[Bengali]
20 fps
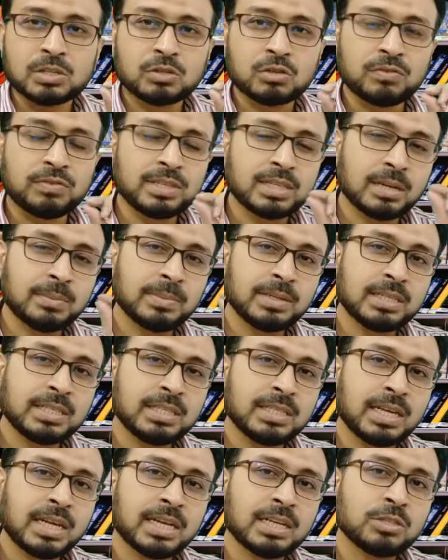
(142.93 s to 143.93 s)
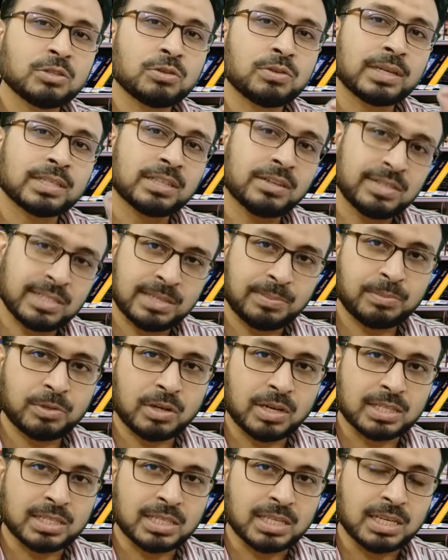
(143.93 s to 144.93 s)
সো ভিটামিন ডি এর জন্য একটা
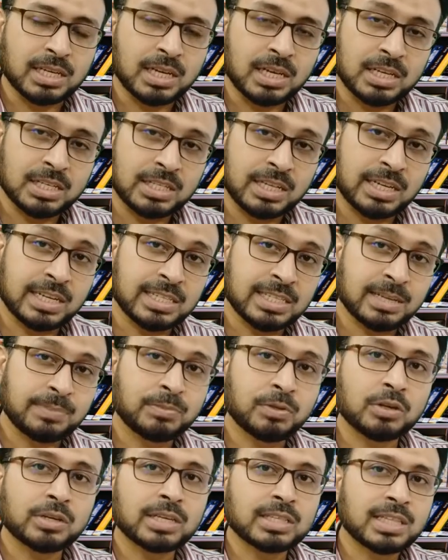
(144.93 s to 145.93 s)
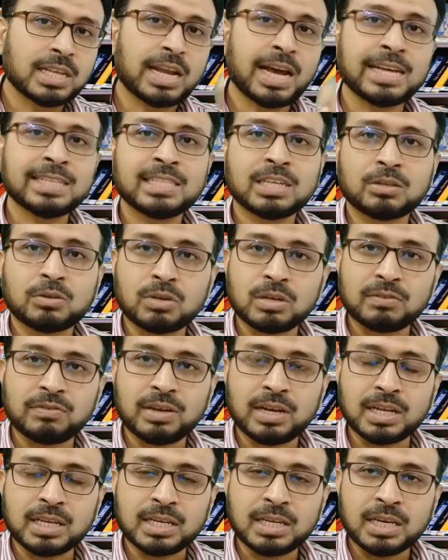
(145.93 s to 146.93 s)
রিসেপ্টর আছে সেই রিসেপ্টরকে তার হাইজ্যাক করে
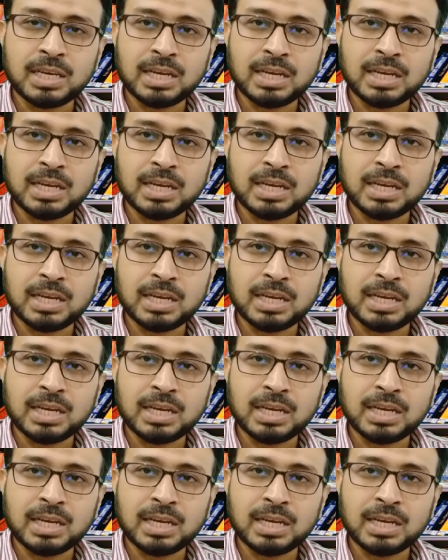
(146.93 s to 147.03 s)
ফেলে